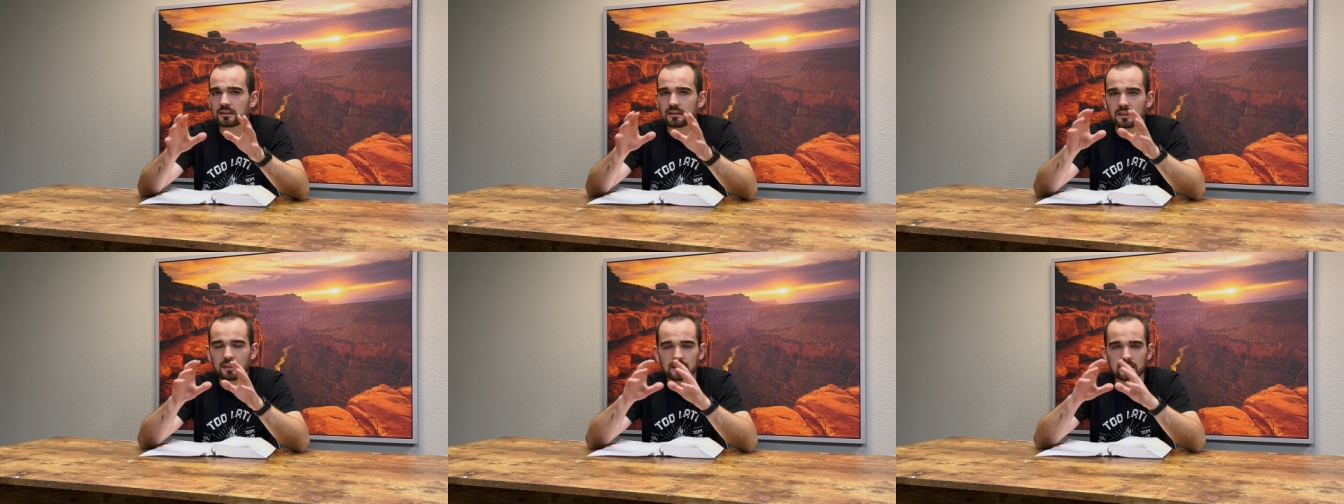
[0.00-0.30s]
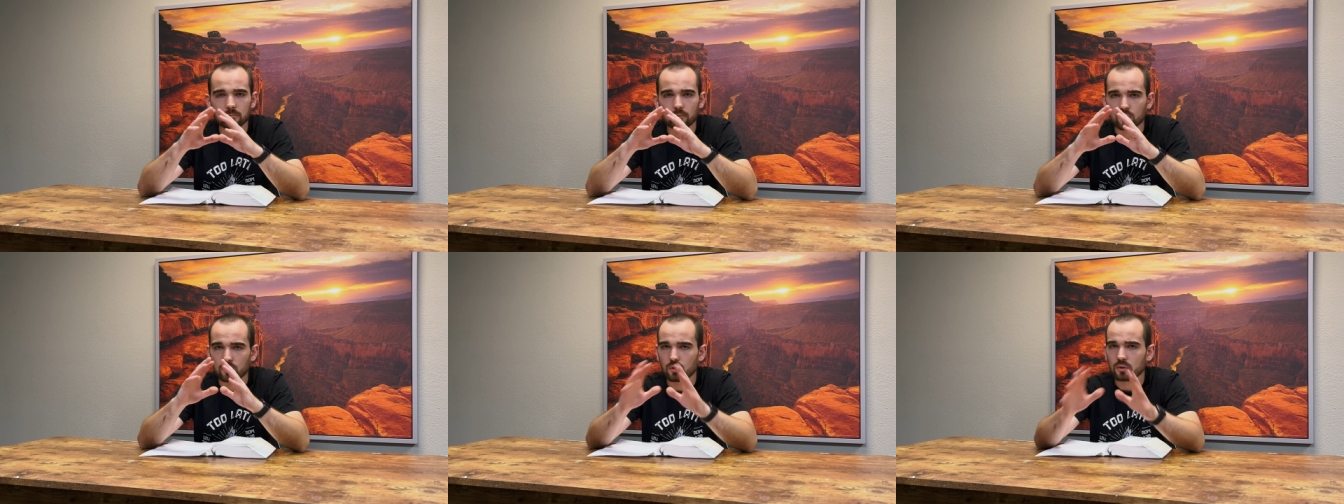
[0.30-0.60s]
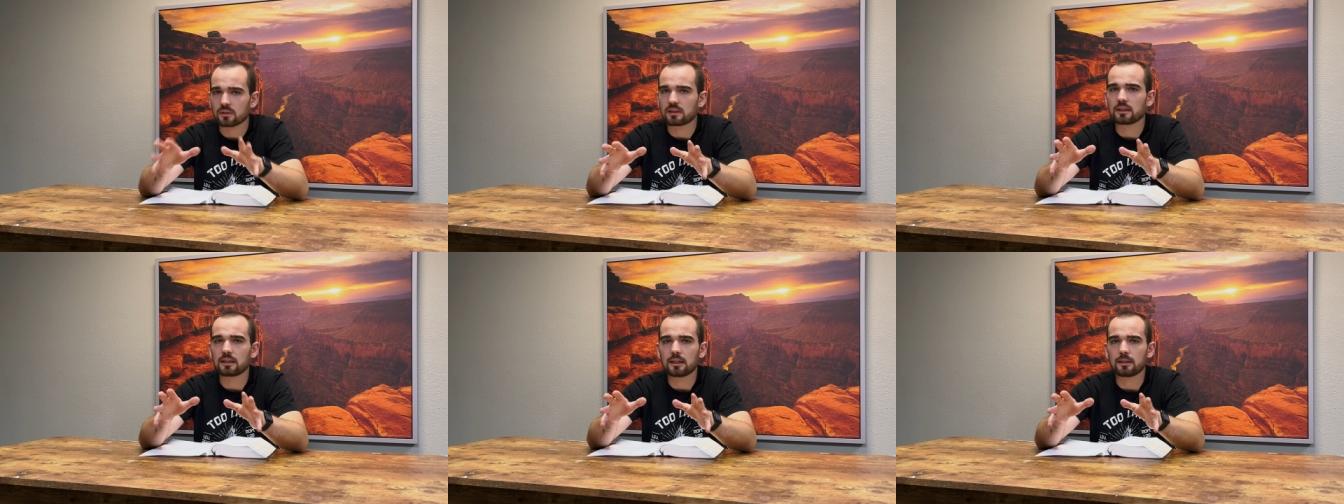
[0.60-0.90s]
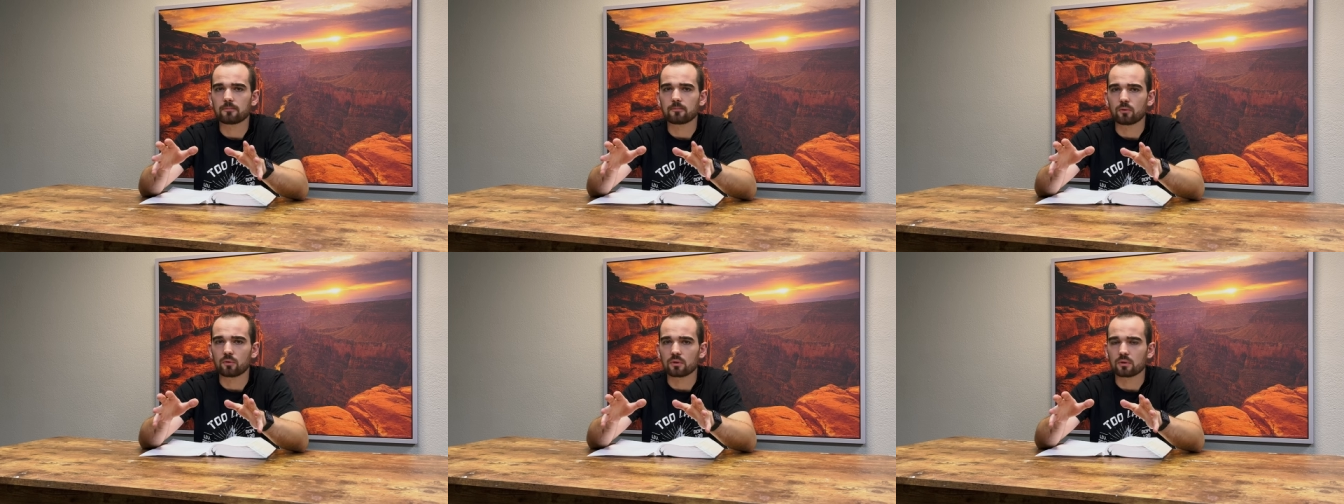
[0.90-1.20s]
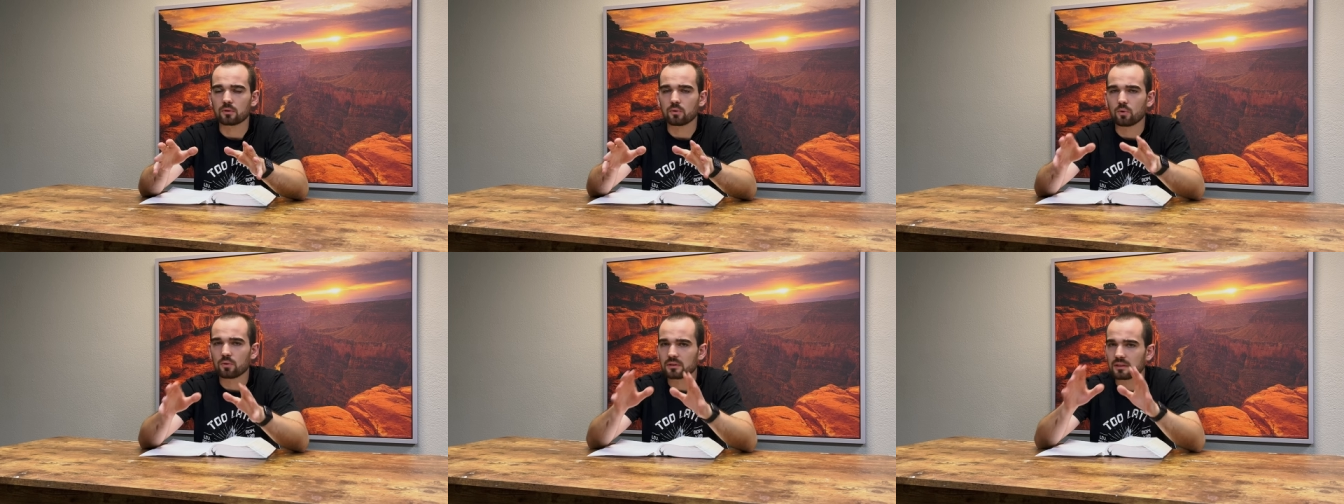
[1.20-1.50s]
der ihm von Gott gegeben
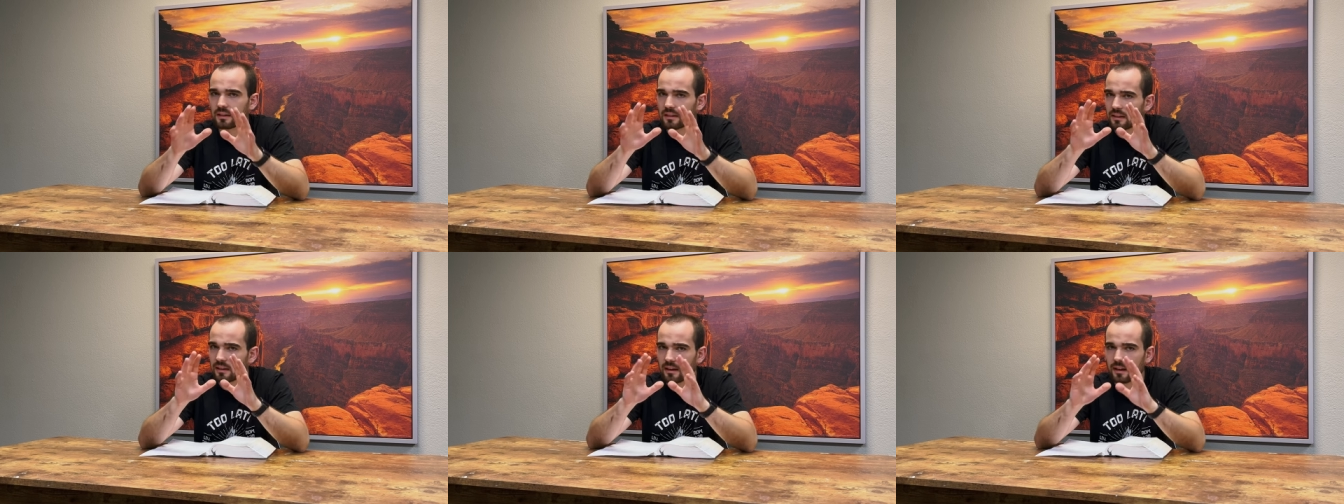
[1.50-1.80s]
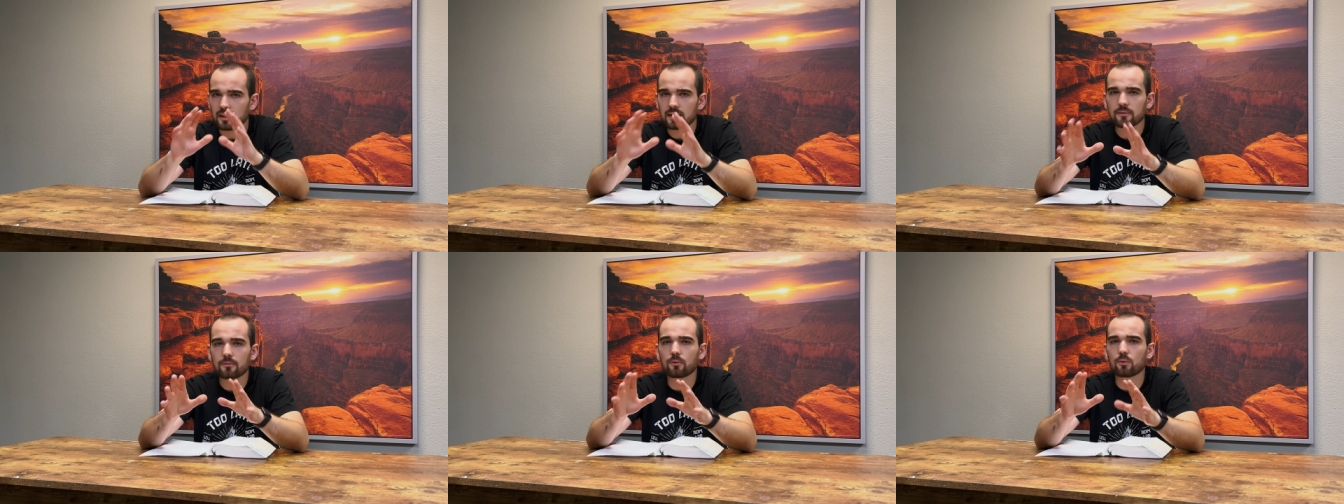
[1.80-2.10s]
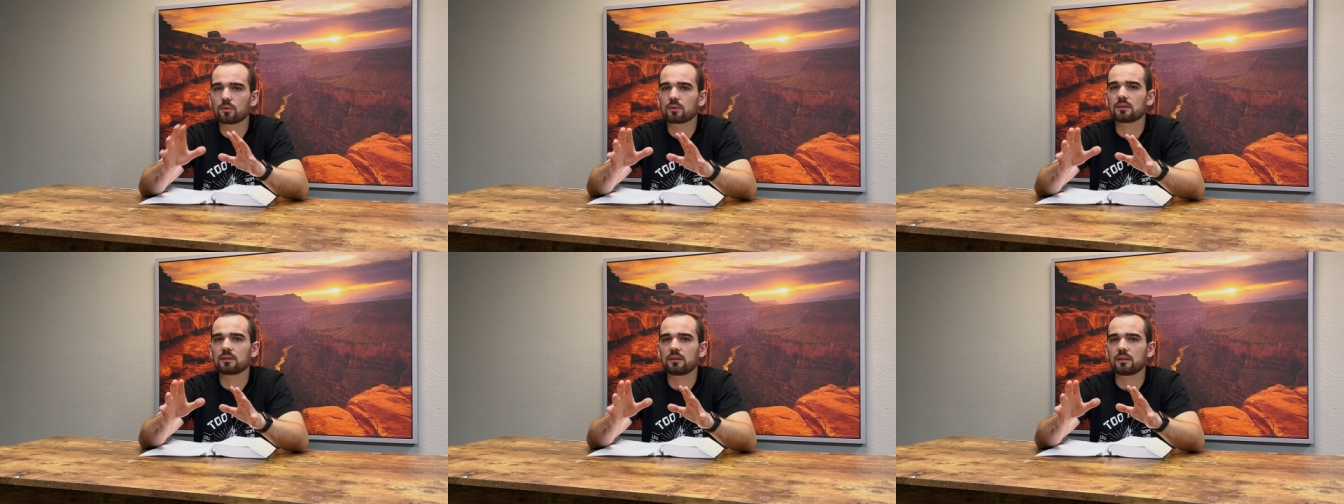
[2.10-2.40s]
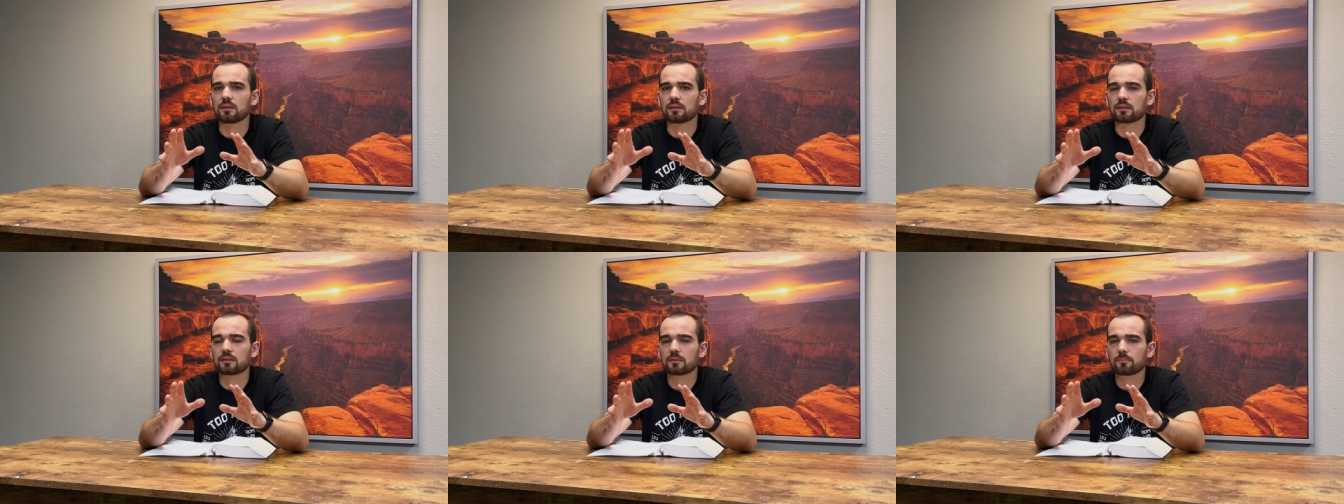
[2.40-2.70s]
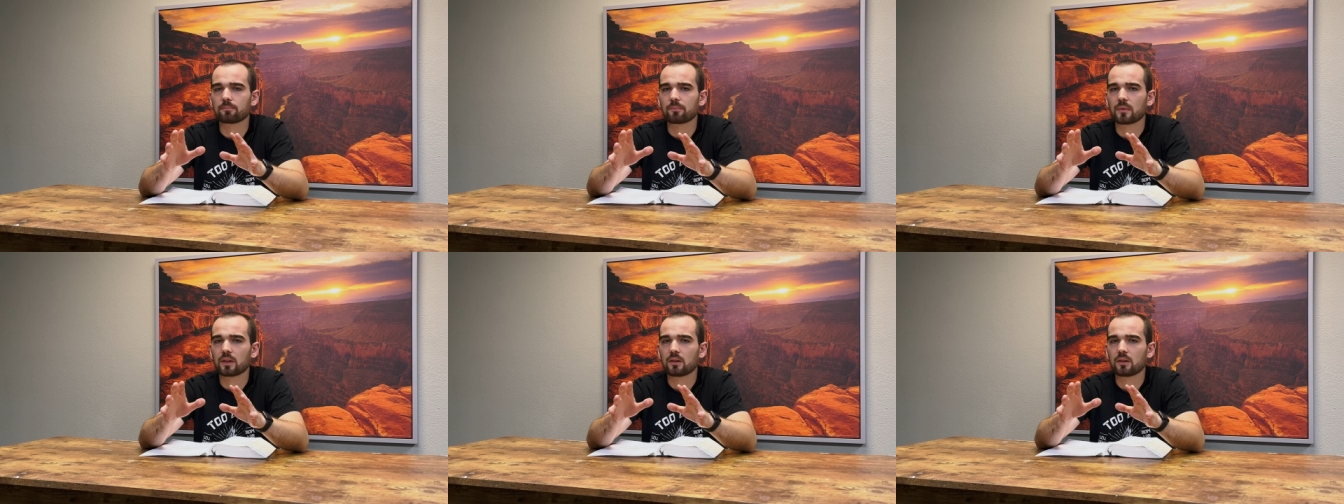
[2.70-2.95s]
wurde, irgendeinen kleinen Funken Licht.